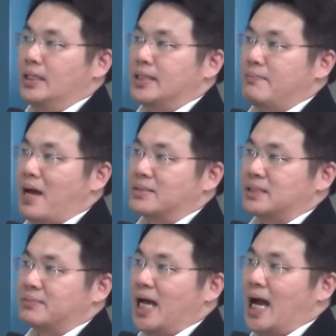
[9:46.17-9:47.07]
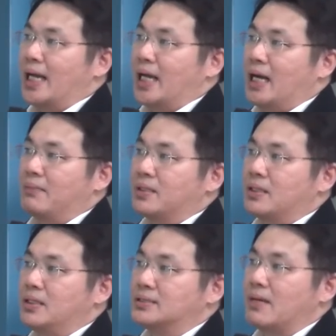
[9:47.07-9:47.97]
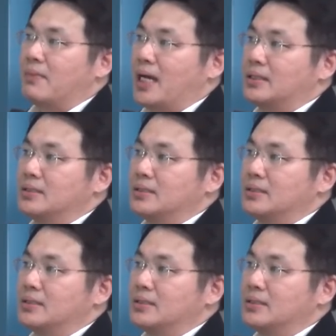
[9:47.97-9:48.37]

ในแปดสัปดาห์นะครับก็สามารถ